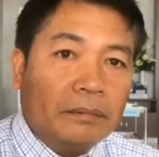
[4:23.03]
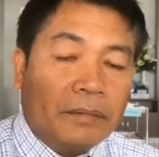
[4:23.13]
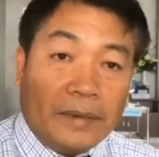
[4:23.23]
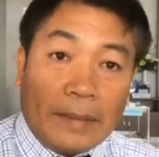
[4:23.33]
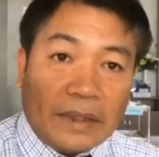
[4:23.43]

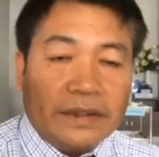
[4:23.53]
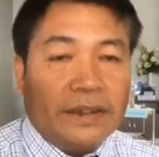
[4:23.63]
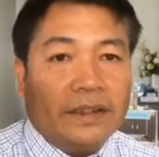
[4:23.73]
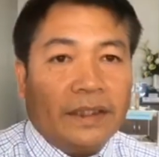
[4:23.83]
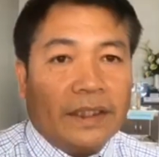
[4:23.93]
มีนักเบียดสิน
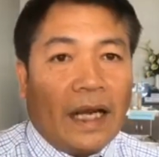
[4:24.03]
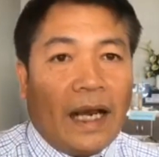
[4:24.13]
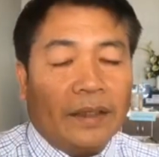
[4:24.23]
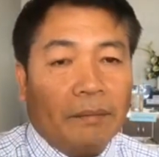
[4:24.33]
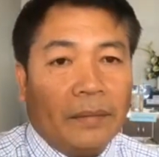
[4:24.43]
เด็ดขา
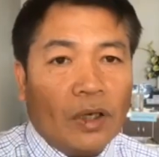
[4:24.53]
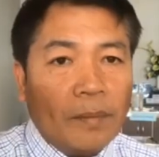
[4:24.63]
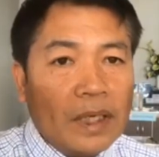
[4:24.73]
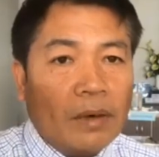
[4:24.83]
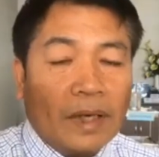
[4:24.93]
ด มันก็เป็
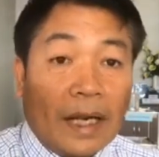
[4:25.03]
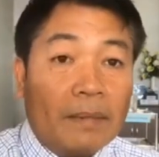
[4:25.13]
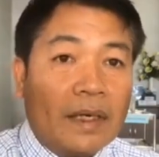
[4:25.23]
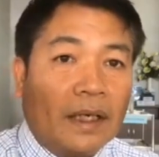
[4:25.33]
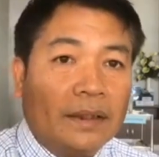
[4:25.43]
นเรื่องของการ
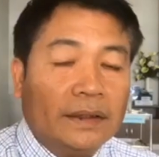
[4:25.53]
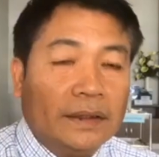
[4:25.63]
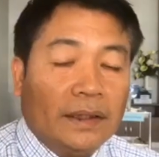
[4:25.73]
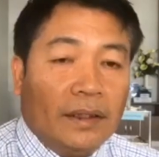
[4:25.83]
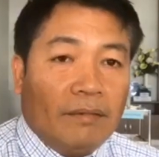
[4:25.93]
เมือง
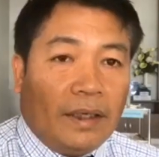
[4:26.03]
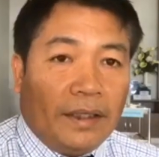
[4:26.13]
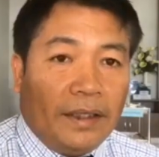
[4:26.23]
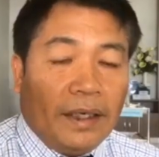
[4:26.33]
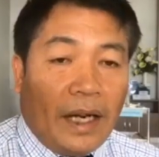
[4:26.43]
วัน
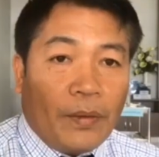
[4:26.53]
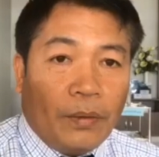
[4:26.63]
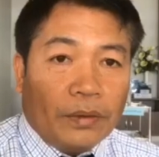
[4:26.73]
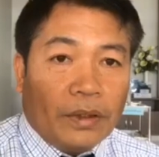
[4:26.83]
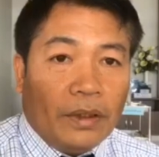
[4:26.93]
นี้หลายค
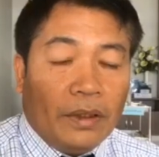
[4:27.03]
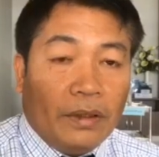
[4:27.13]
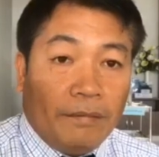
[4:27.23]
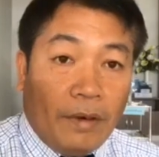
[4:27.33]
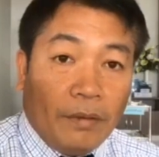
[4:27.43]
นก็
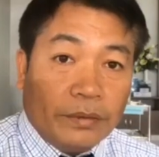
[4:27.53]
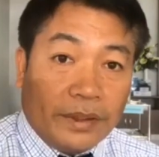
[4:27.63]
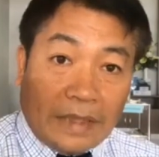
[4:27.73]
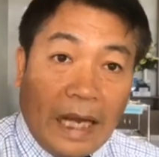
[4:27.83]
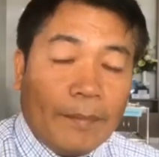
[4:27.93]
เฝ้าติ
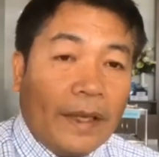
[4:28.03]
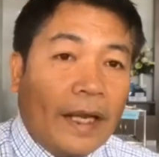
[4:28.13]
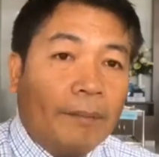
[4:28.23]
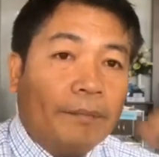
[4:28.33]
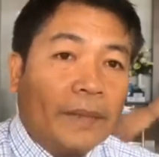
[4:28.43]
ดตามนะค
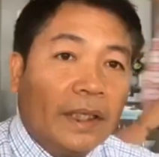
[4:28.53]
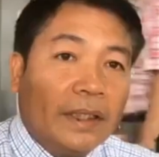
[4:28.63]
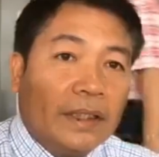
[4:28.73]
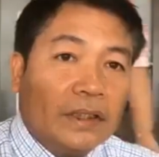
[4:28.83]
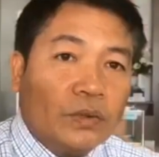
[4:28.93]
รับ
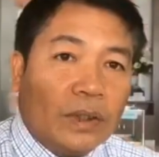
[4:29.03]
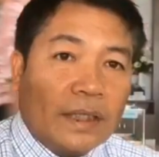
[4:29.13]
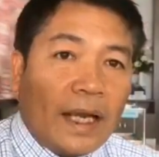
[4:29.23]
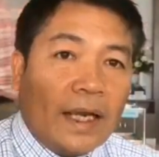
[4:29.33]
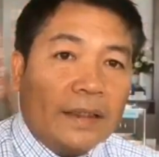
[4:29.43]
ส่วน
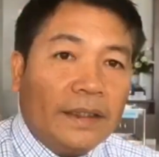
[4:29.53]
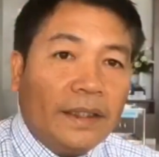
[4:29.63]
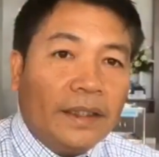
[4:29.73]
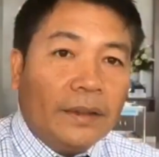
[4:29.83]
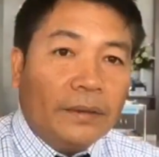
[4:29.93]
การ
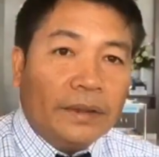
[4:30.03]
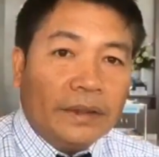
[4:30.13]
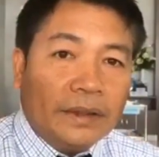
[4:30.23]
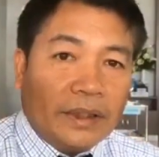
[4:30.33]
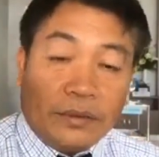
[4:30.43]
ที่คุณ
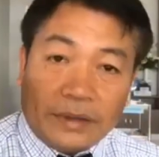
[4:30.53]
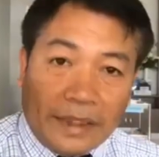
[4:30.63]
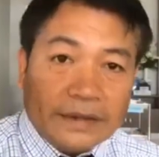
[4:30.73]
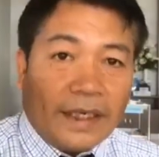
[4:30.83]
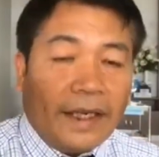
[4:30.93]
จตุน่า
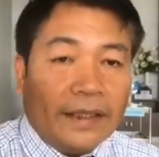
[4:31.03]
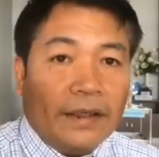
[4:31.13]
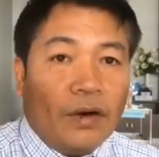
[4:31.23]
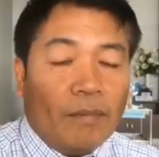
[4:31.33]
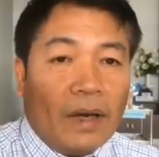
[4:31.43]
ยแสง
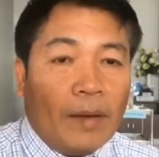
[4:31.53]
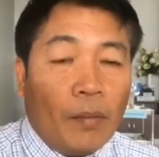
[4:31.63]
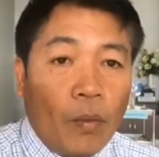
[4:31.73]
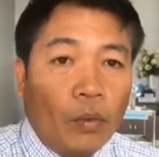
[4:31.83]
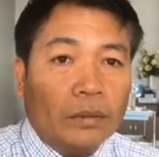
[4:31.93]
ออกมา
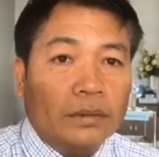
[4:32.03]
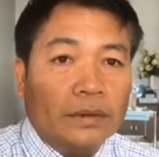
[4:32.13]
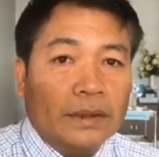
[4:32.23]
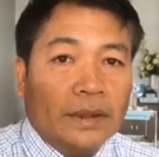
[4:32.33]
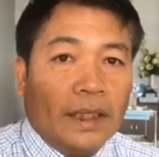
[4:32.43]
พูด
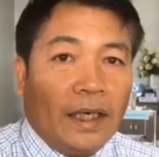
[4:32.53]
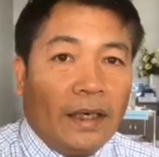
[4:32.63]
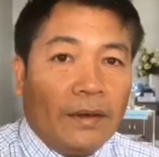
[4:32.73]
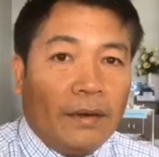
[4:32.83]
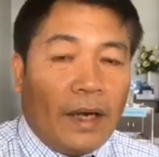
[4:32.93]
แล้
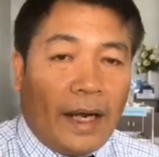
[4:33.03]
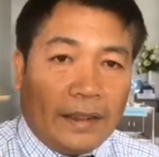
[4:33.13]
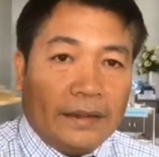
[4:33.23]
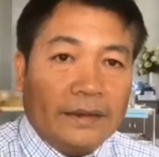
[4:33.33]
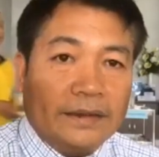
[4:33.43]
วก็อัด
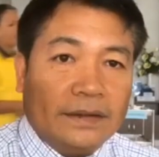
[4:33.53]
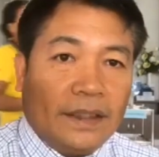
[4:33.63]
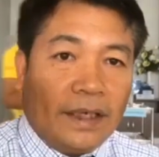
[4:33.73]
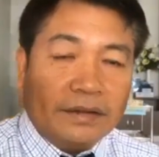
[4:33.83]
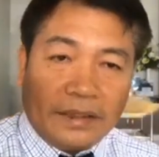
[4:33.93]

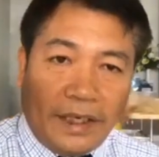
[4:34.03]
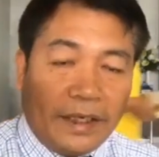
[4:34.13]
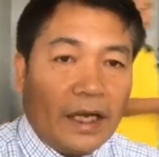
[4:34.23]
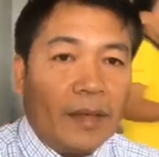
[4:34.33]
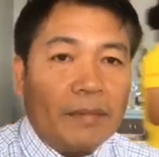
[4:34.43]
แล้วก็แฉ
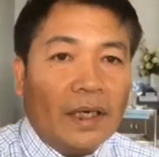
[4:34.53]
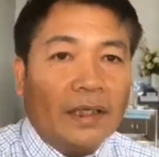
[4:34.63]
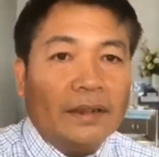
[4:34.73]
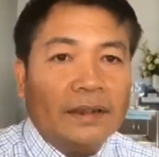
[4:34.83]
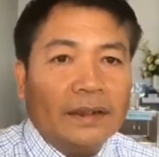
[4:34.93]
นักการเมือง
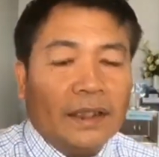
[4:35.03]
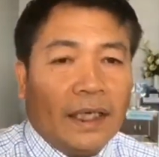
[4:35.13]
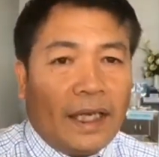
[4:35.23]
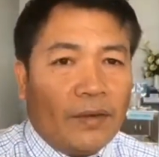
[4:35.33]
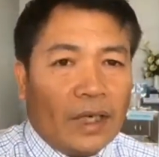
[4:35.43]

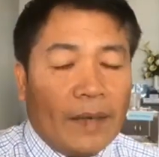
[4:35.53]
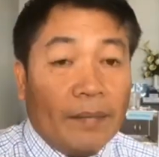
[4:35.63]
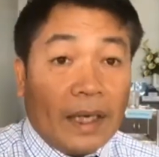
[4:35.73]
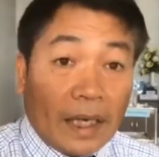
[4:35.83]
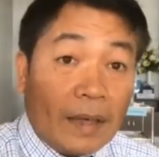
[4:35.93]
แน่นอนครับ
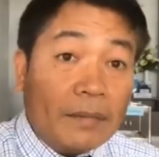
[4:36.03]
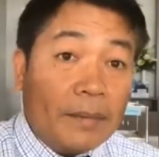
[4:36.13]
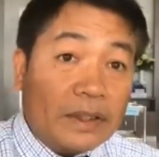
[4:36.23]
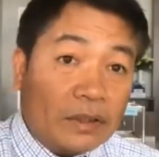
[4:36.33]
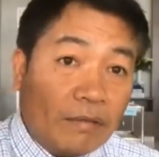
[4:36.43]
นักการเมือง
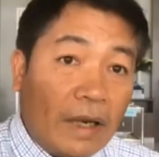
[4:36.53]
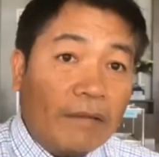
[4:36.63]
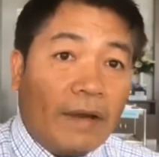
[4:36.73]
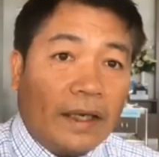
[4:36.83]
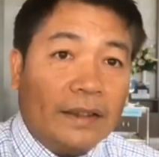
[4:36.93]
มีสองฝัก
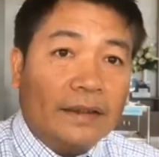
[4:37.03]
ฝั่ง